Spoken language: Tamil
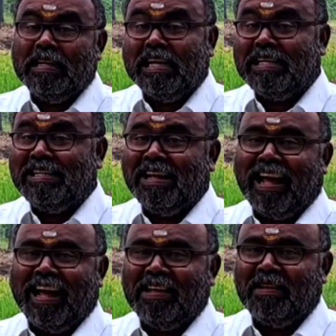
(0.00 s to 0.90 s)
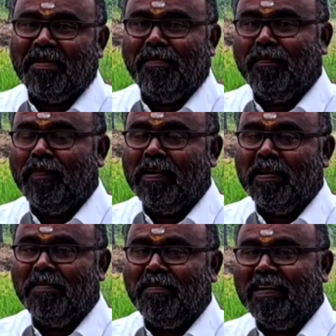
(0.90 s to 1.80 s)
நட்டு ஆயிரம்
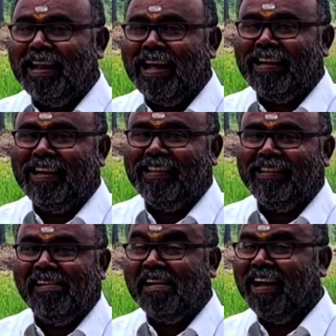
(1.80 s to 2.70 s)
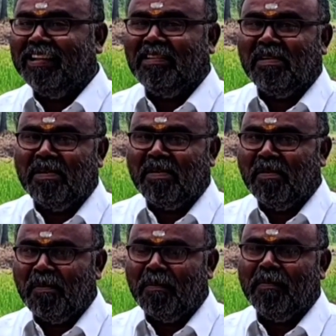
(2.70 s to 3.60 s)
வருடம் நானிலத்தில் காய்த்து
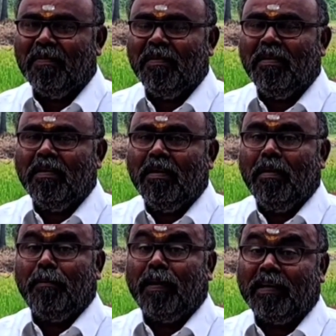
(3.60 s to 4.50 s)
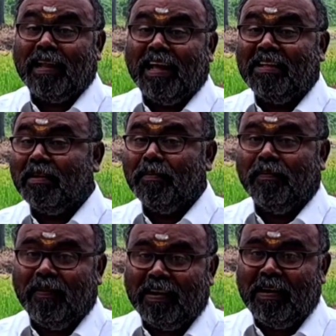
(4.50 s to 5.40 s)
நிற்கும் பத்தாயிரம்
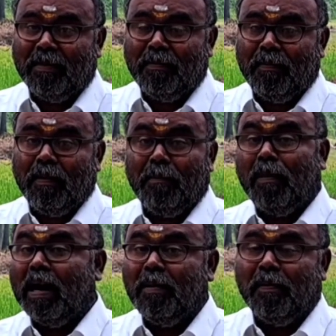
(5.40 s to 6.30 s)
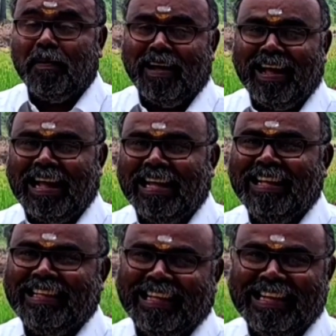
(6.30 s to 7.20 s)
வருடம் போக
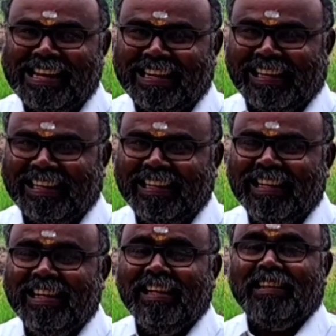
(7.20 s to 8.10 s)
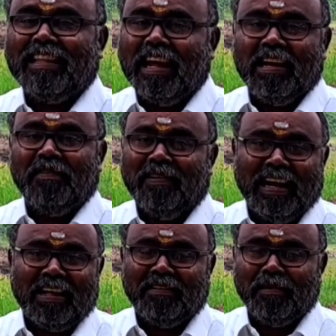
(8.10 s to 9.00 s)
என்று தாள
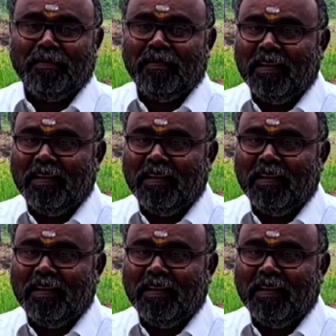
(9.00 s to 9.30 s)
விலாசம்